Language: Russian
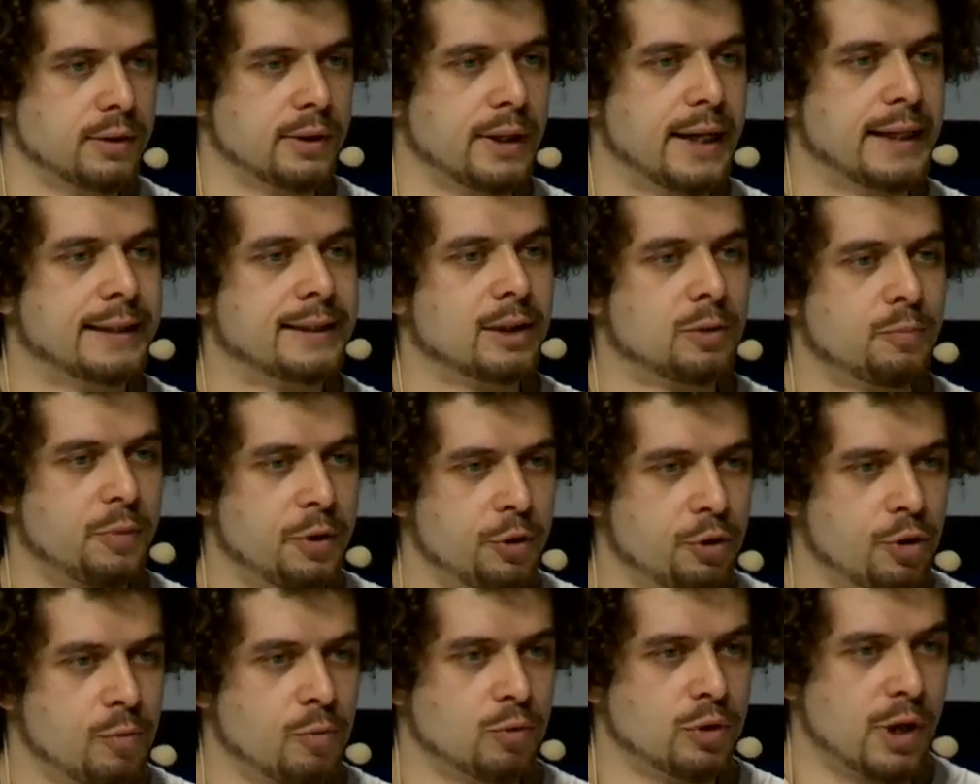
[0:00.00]
Этот
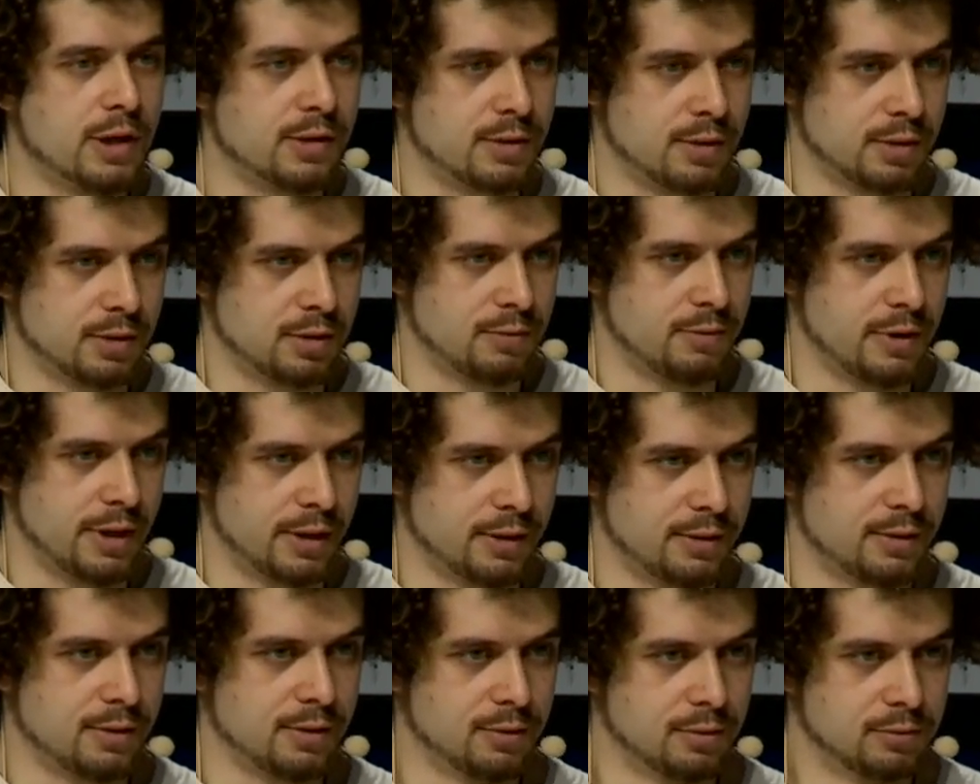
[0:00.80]
прием у нас
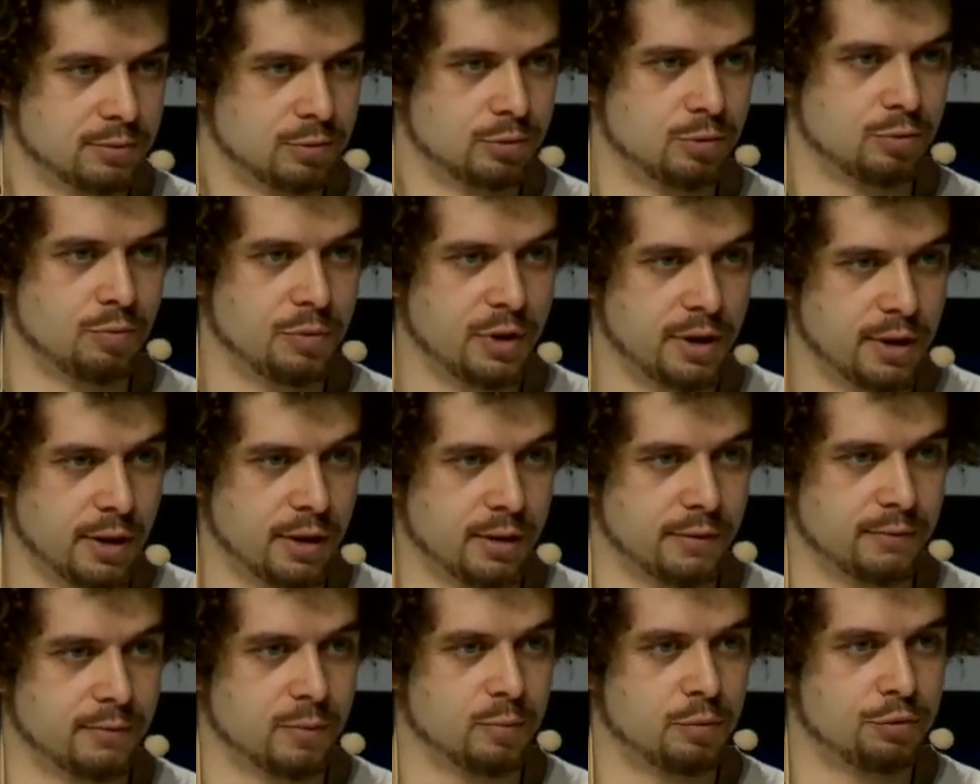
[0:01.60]
называется, вот у
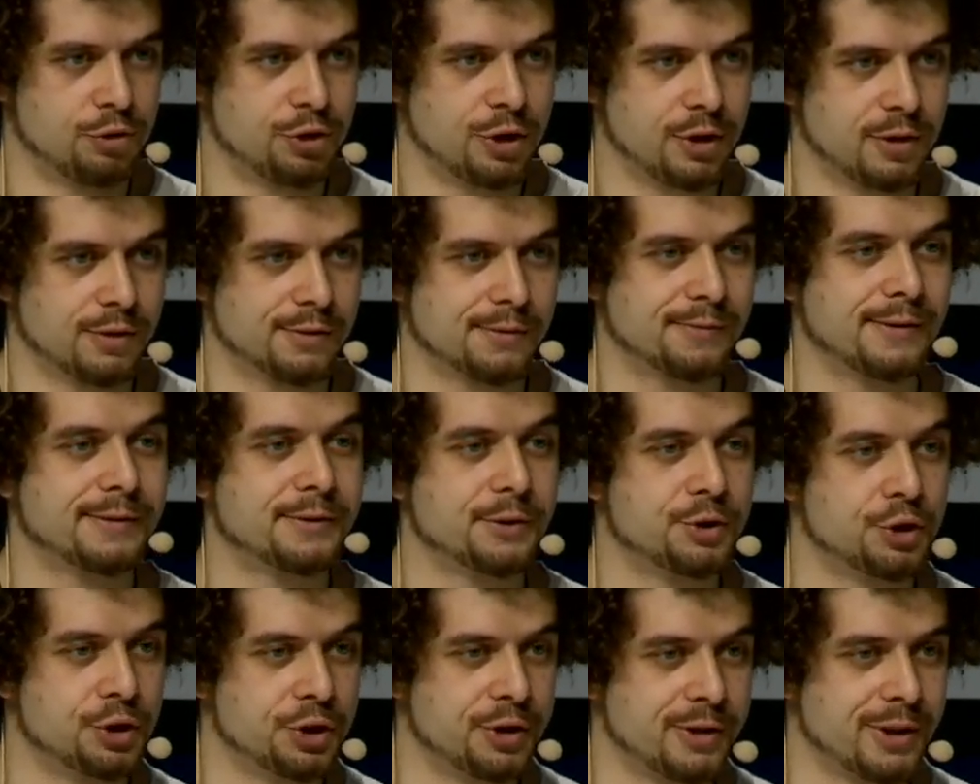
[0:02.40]
меня в обучении,
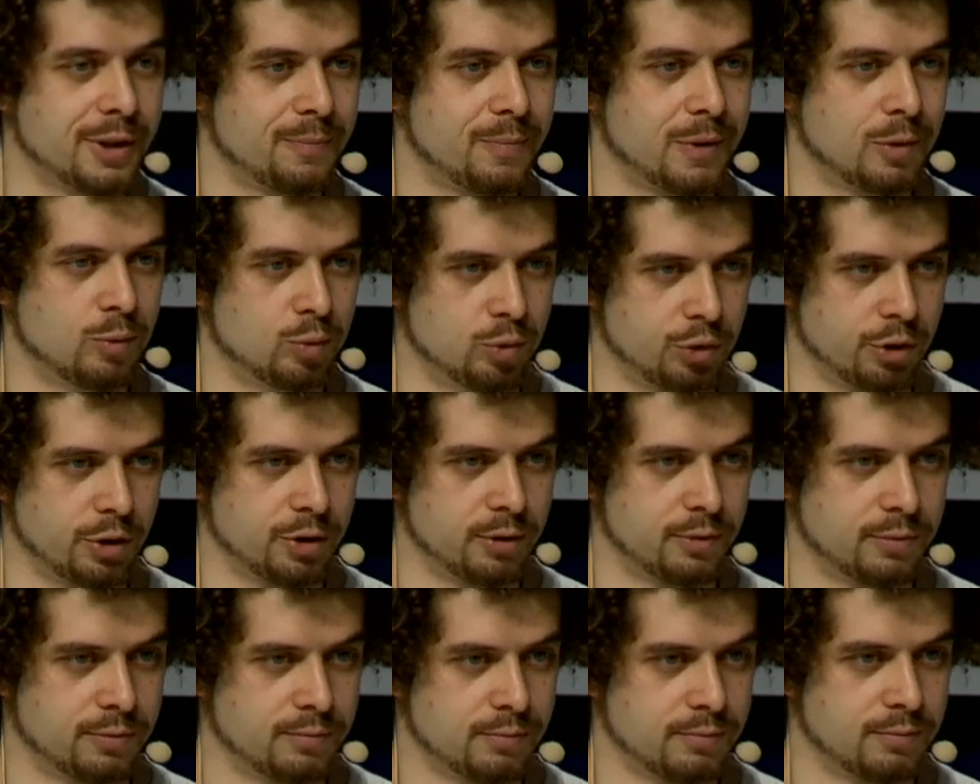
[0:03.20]
называется чистая
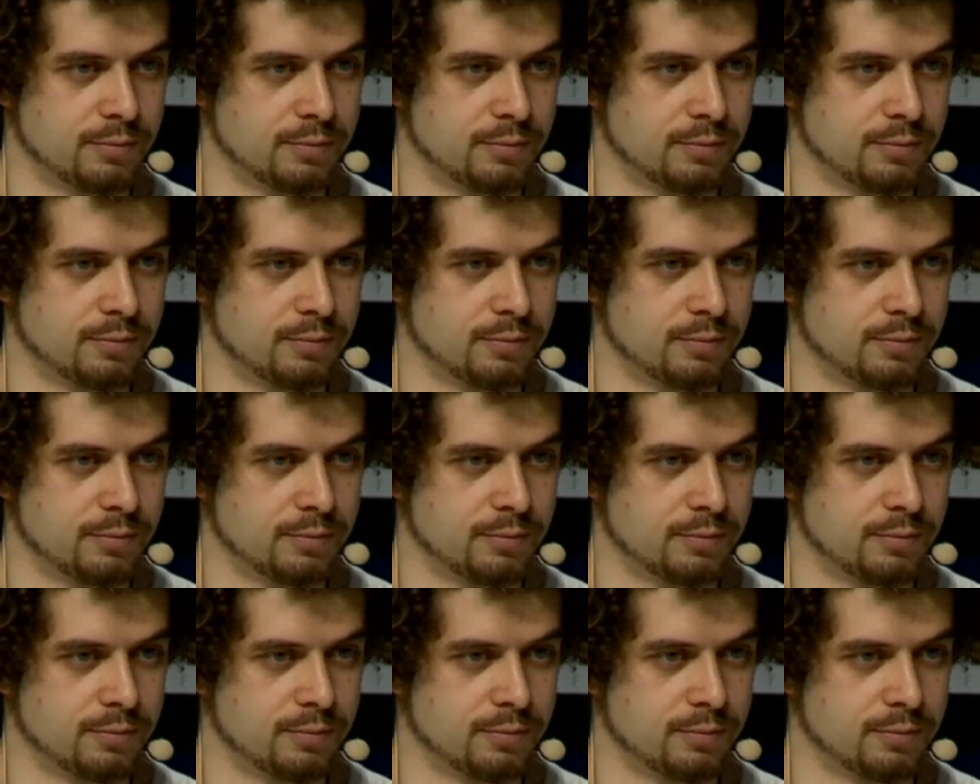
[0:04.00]
подушка.